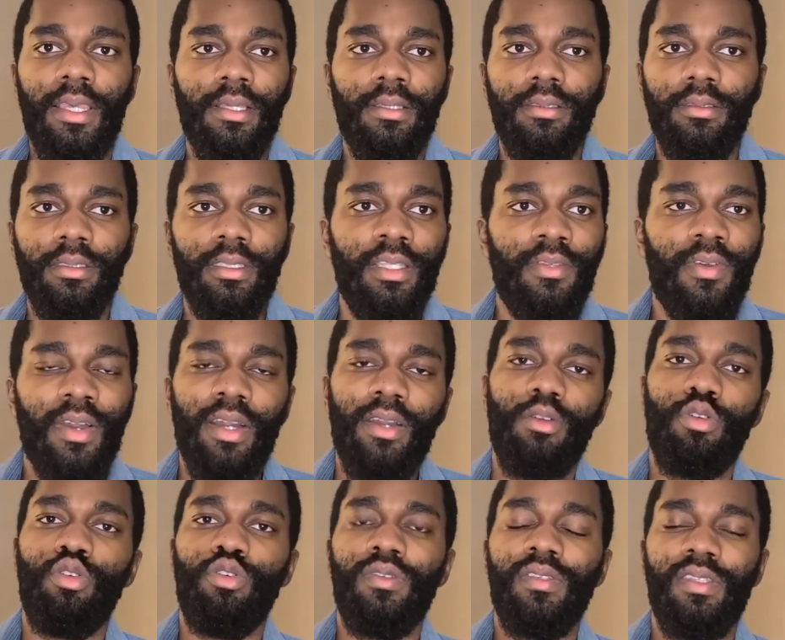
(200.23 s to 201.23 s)
euh, il
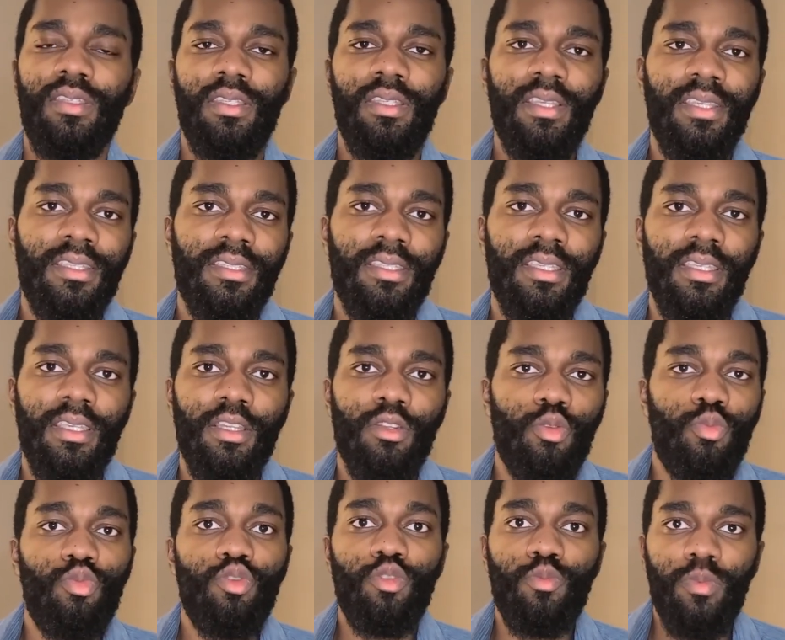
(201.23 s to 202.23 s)
va aussi essayer
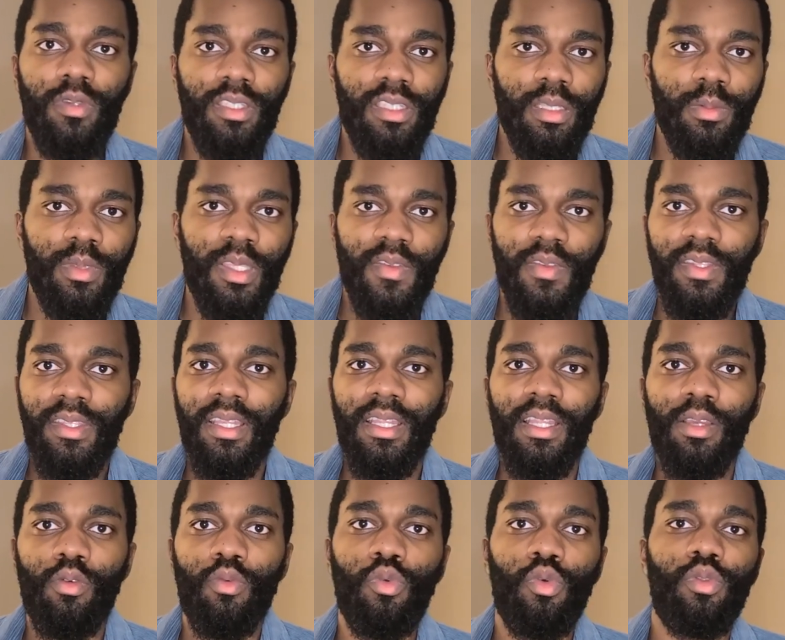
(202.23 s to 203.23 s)
le plus possible d'éviter
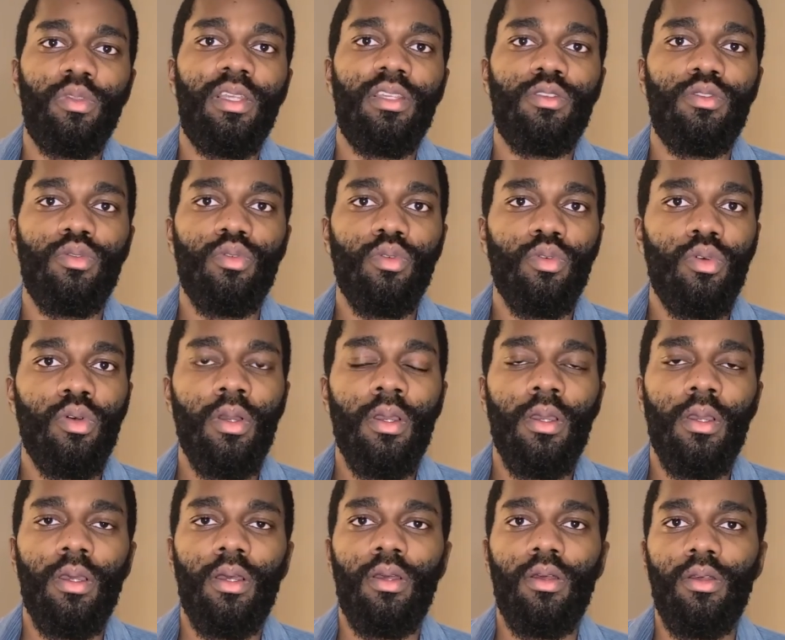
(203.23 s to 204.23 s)
les confrontations,
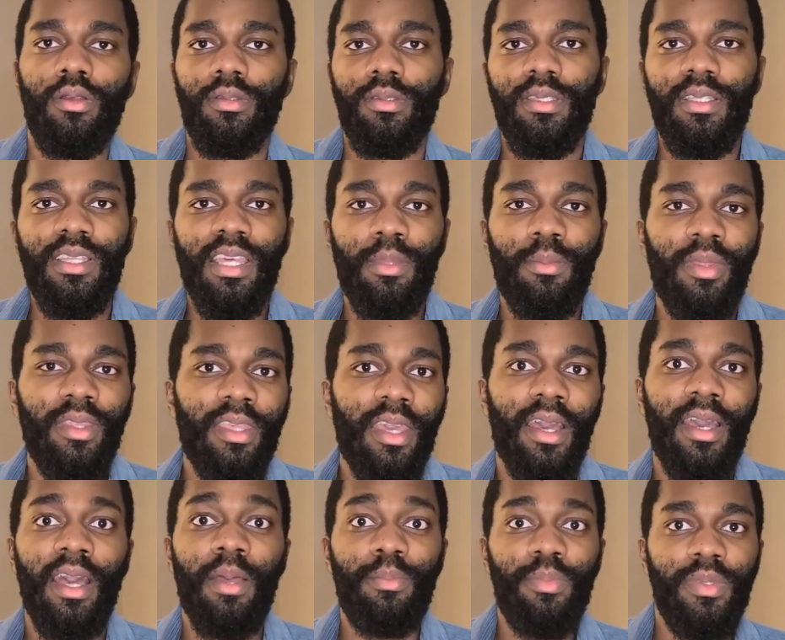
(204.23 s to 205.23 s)
euh, s'il y a une
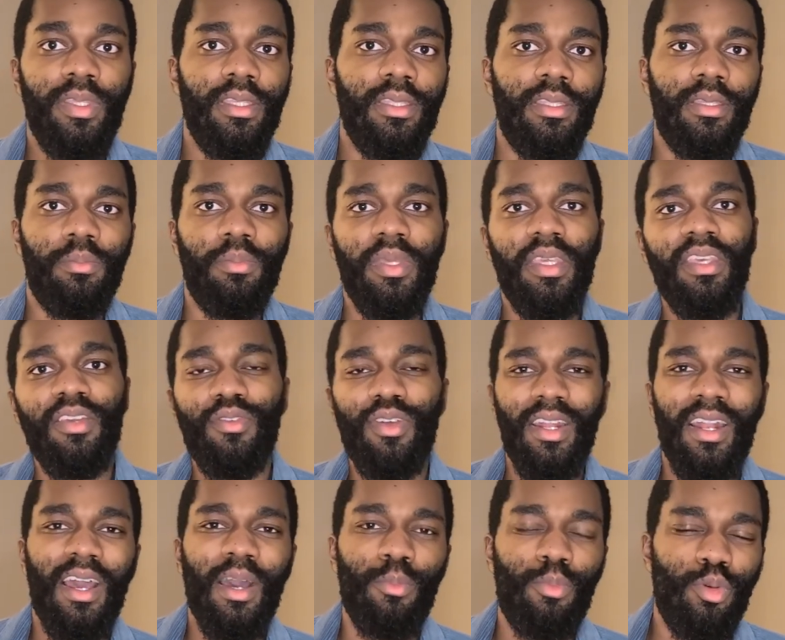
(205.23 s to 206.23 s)
manière rapide, mais
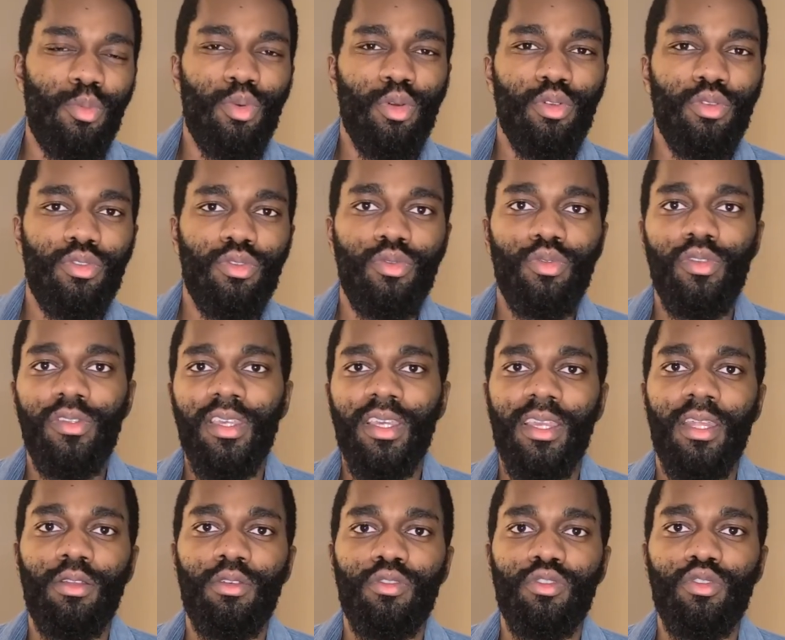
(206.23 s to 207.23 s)
voilà, un peu brute de dire
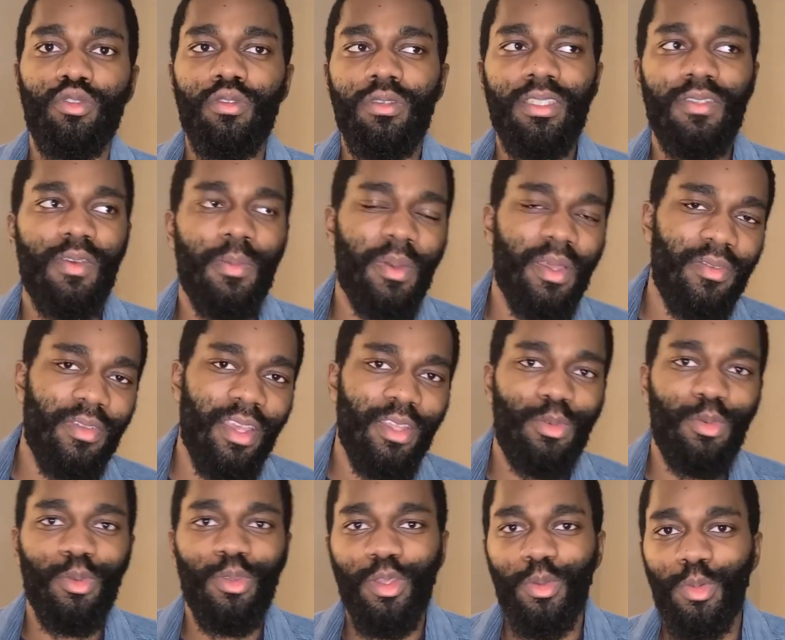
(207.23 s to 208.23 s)
quelque chose, il va préférer
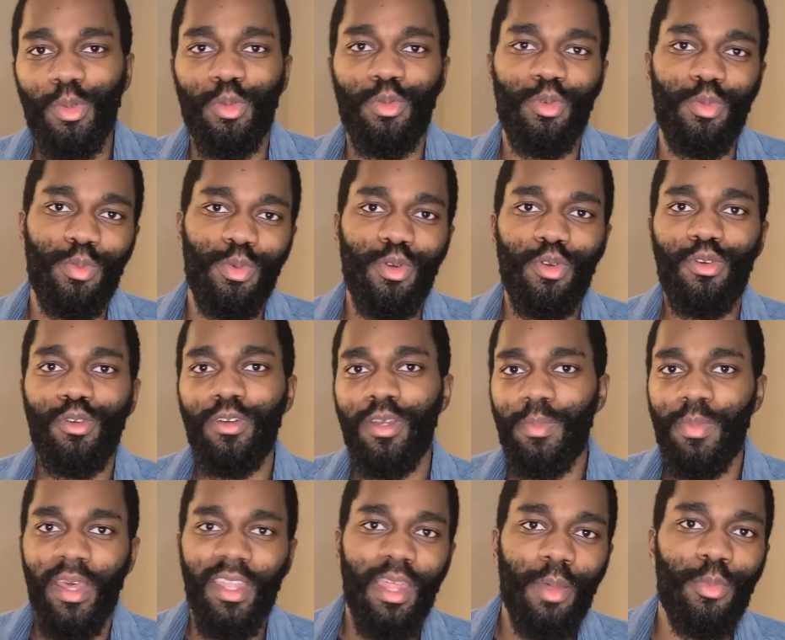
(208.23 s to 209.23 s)
tourner autour du pot et
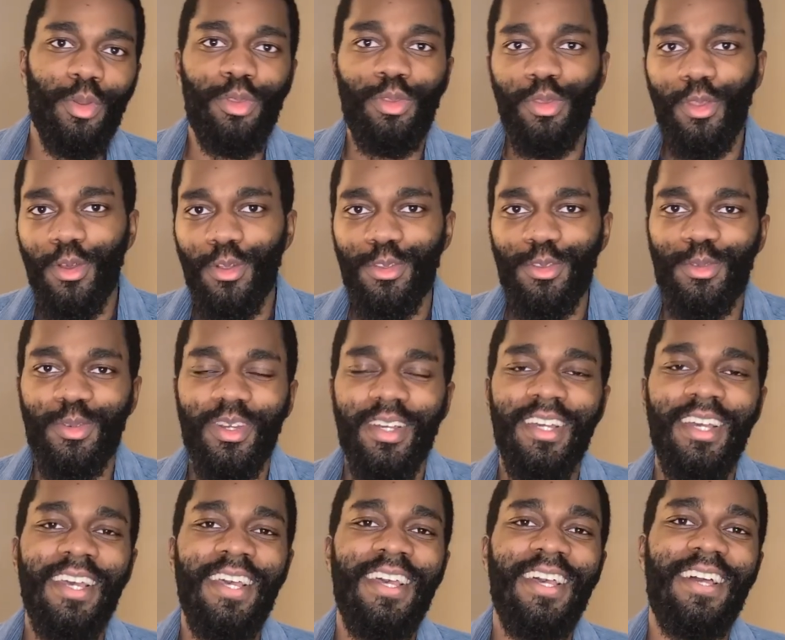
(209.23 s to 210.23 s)
perdre un peu de temps, tu vois.